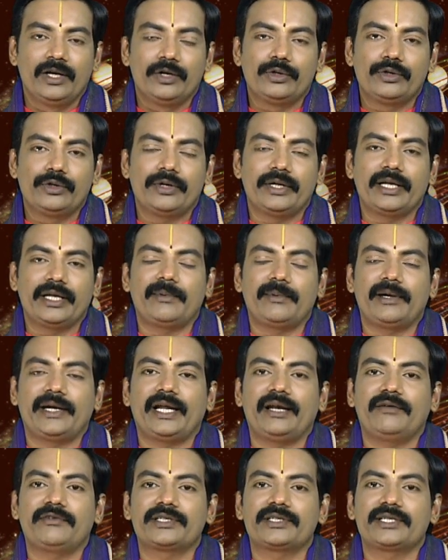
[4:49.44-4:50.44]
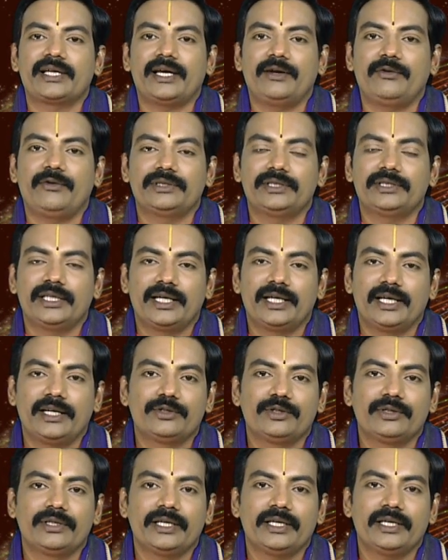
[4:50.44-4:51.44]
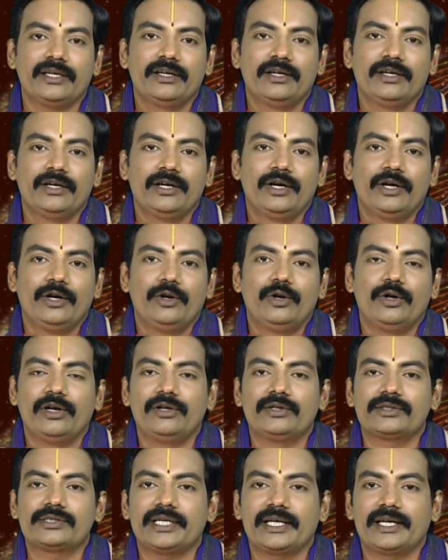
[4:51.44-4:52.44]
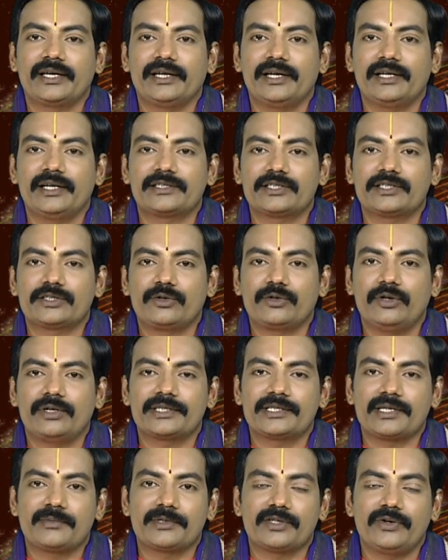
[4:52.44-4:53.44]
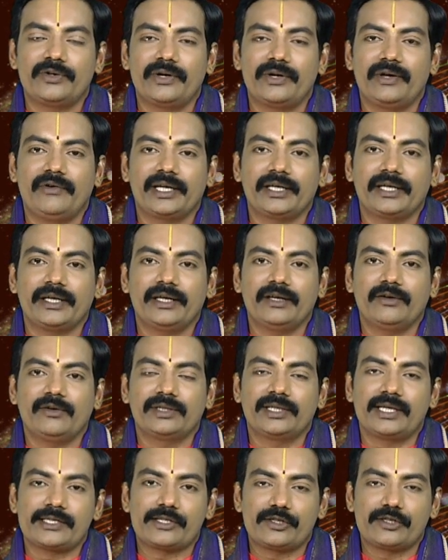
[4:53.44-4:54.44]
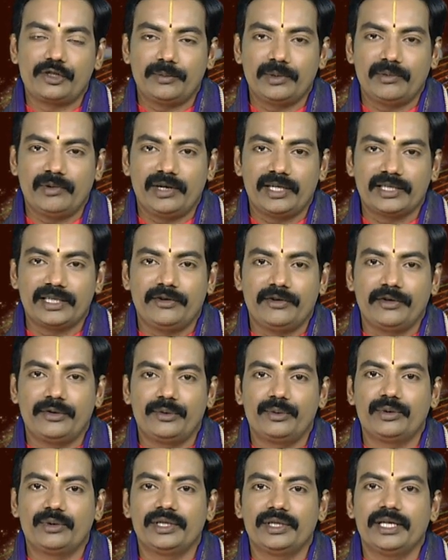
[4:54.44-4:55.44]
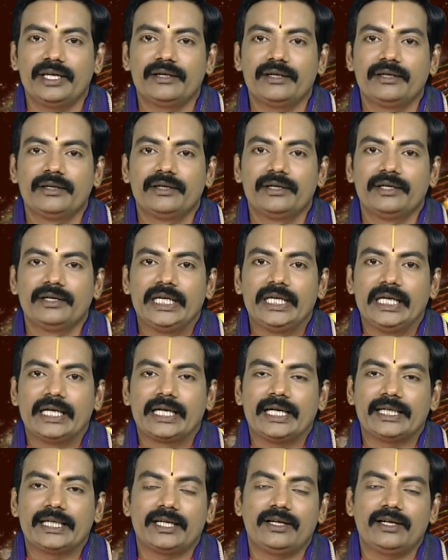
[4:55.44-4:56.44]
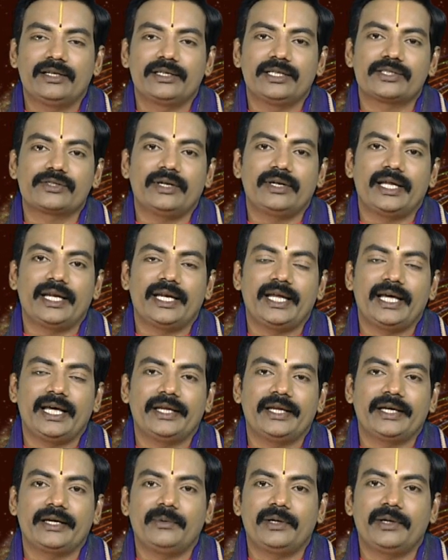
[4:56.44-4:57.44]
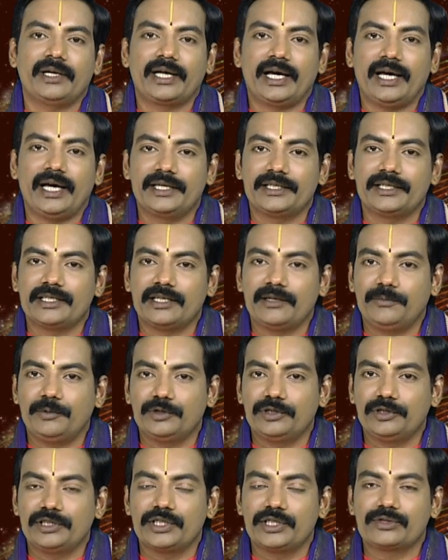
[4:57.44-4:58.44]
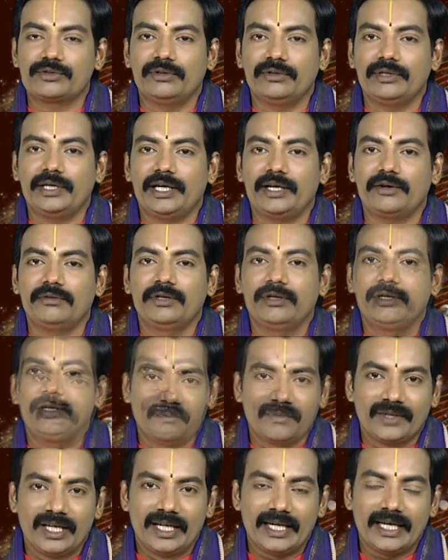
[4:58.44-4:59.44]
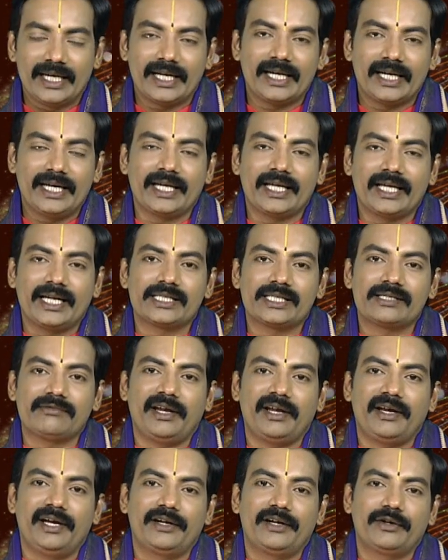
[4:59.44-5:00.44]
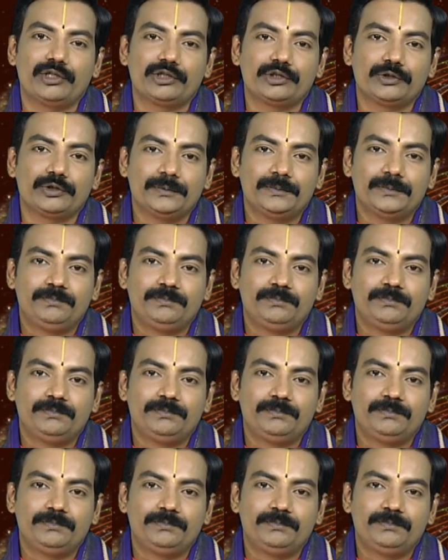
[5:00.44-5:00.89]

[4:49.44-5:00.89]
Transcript: గృహ నిర్మాణాల విషయాలు ఒత్తిడి కలుగుతుంది లోన్లు సెక్యులేషన్స్ కోర్టు సమస్యలు ఉండే వారికి కొంత అసంతృప్తి వాతావరణం ఉంటుంది గతంలో తీసుకున్న నిర్ణయాలు ఎక్కడబడి కార్యాచరణ పూర్తి చేసుకుంటారు కర్కాటక రాశి వారు నేటి రోజు